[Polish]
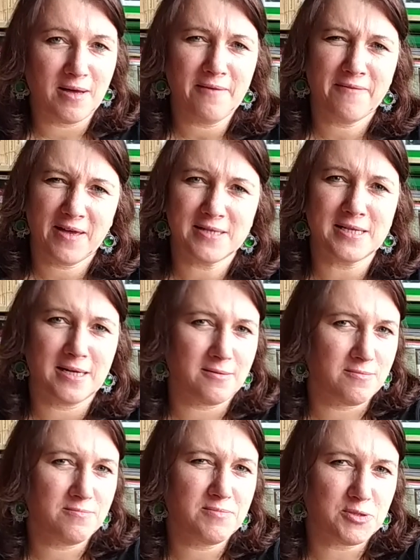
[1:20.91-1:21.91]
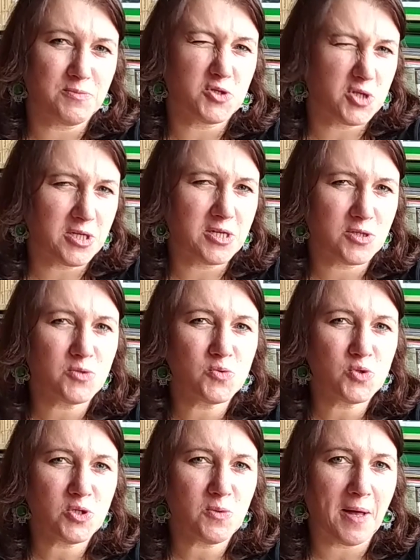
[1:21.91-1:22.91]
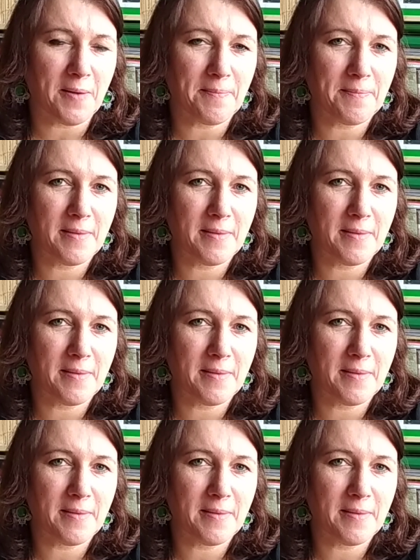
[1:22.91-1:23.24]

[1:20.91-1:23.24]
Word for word: a wiedza być może nieco nużyła.